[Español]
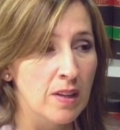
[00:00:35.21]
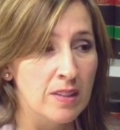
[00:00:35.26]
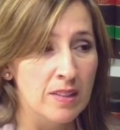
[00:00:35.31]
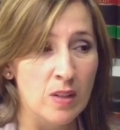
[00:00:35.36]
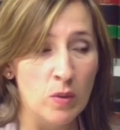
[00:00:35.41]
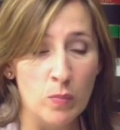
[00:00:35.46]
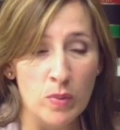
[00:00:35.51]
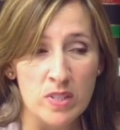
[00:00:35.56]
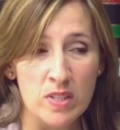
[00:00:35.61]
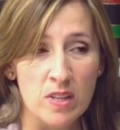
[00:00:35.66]

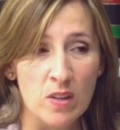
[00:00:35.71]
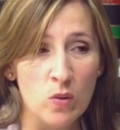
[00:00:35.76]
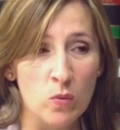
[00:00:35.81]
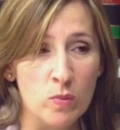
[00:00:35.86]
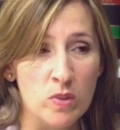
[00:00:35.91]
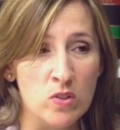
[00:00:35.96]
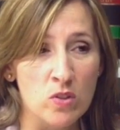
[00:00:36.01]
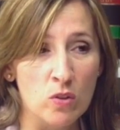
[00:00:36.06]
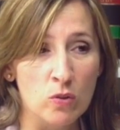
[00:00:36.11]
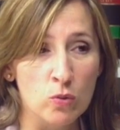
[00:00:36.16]
el pasado
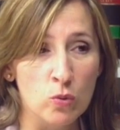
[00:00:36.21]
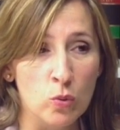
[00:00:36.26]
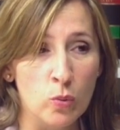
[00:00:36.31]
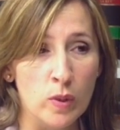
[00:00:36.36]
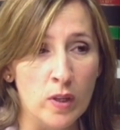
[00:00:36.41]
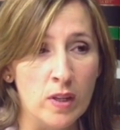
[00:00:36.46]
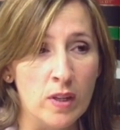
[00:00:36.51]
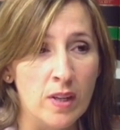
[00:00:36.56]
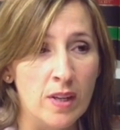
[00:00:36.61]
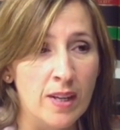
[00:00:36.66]
mes de
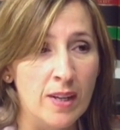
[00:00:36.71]
octubre,